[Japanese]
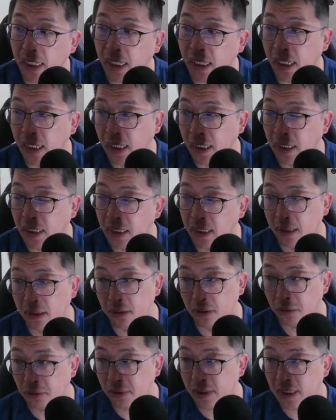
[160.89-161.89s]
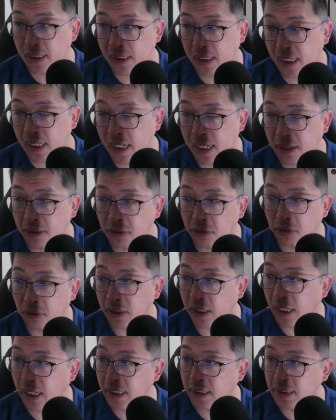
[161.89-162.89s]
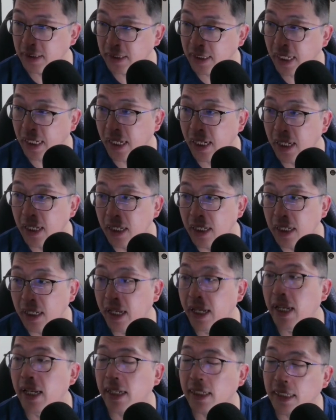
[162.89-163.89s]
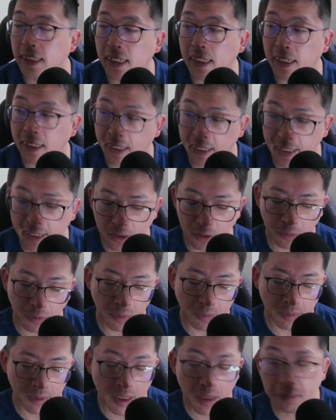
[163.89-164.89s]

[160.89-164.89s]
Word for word: えー、終わらせれるような感じで、えー、やっていけたらなと思います。